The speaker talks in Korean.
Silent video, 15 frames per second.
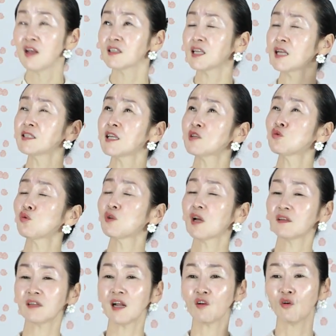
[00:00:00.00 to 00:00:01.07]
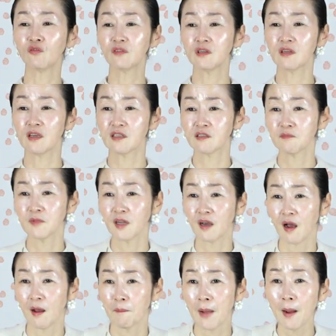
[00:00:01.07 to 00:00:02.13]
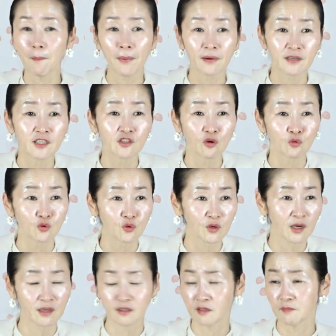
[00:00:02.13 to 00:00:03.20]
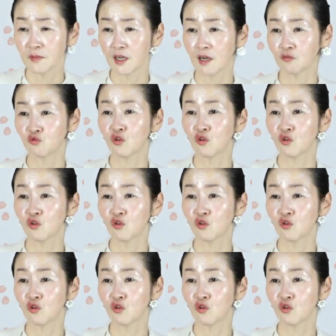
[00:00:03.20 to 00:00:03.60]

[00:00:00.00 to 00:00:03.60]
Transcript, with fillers: 산새 소리가 날 건드리겠습니까? 빵빵 기적 소리가 있습니까?